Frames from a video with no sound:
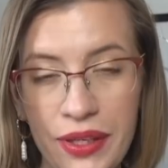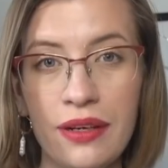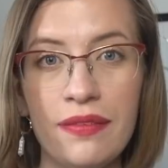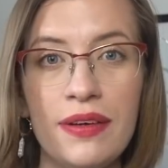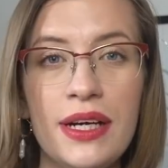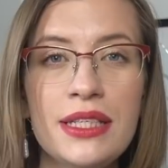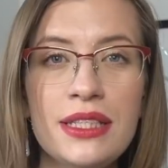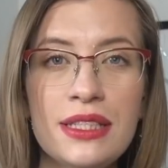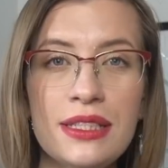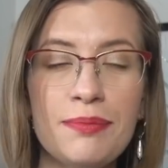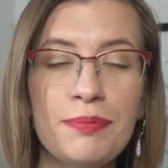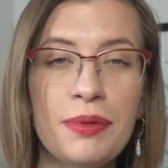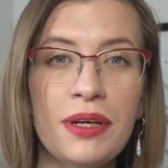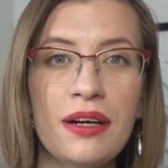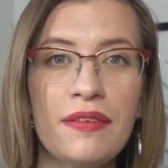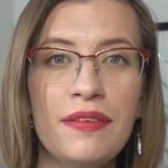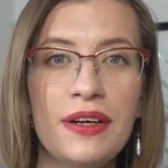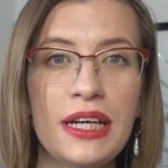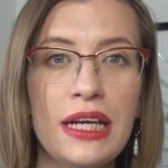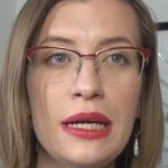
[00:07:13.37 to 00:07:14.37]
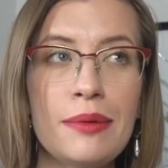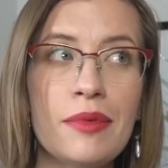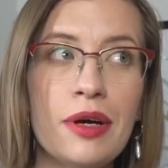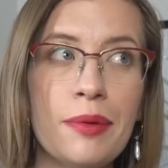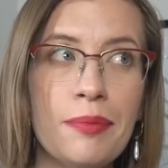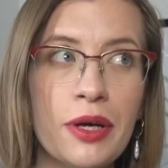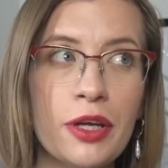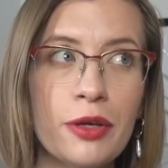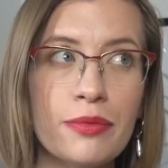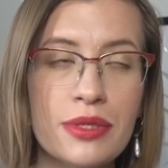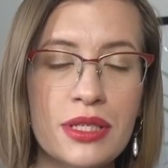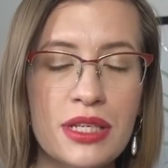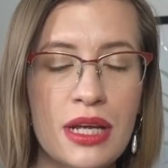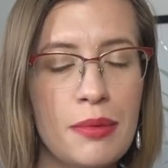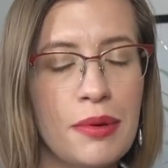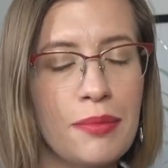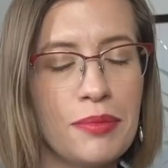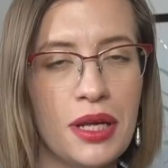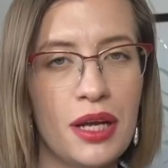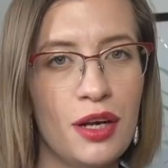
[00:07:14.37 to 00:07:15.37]
Давайте поговорим о моем
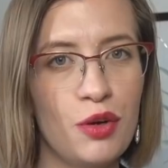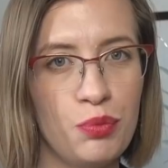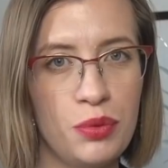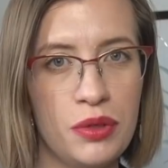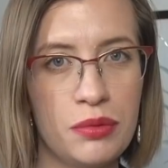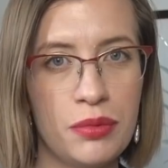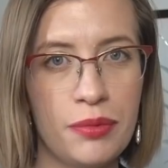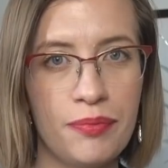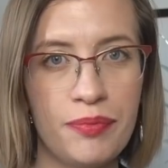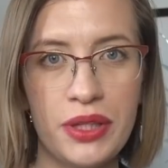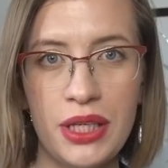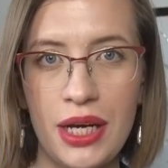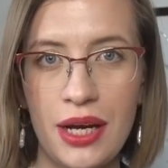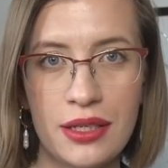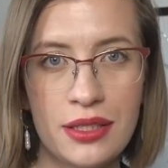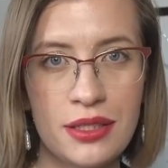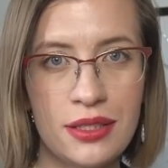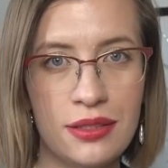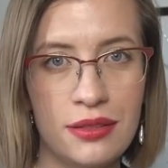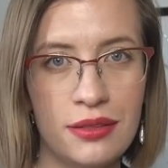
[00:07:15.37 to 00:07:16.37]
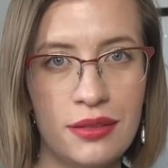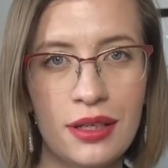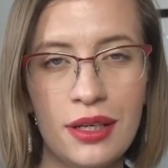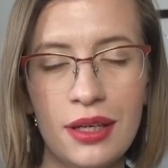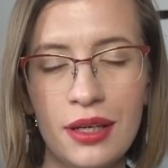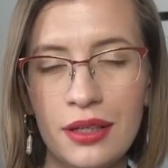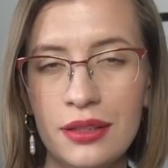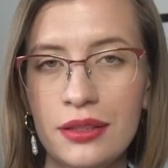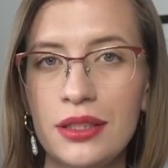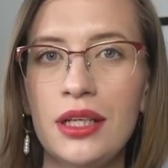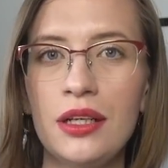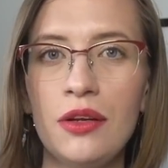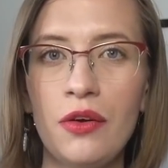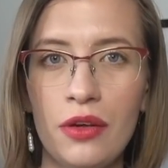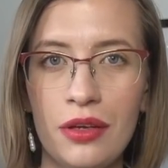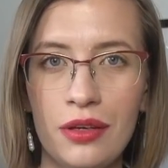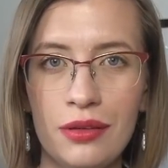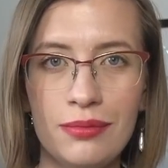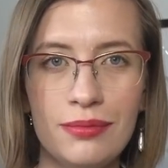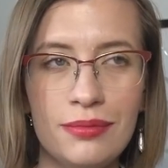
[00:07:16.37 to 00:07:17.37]
самом нелюбимом. Такс,
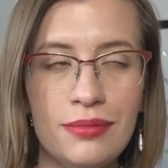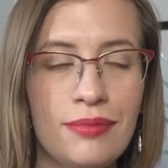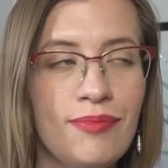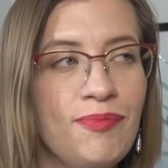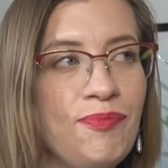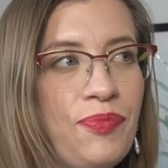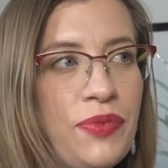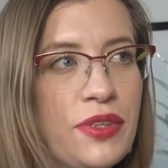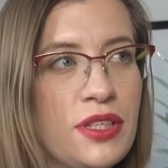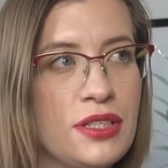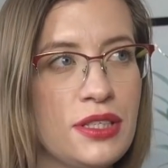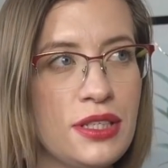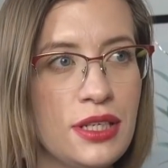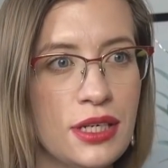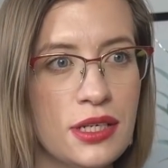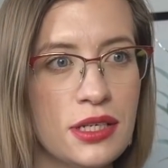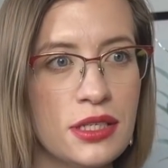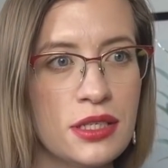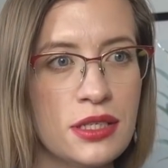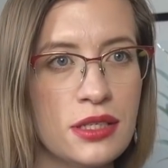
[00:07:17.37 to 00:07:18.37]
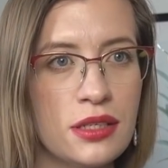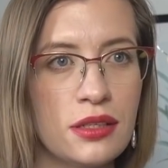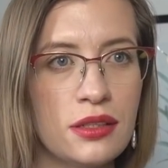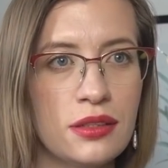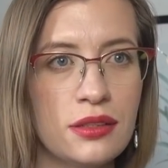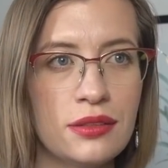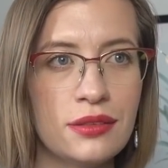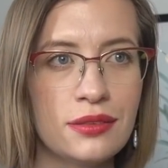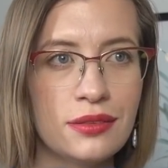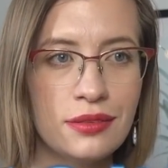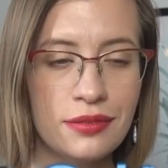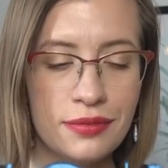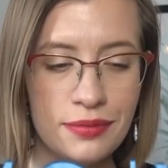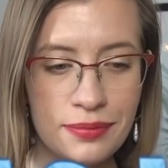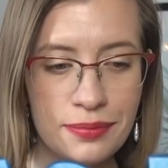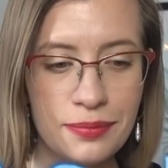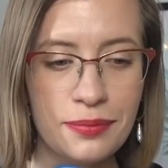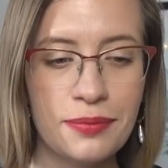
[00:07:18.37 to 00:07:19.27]
налоги. Здесь э,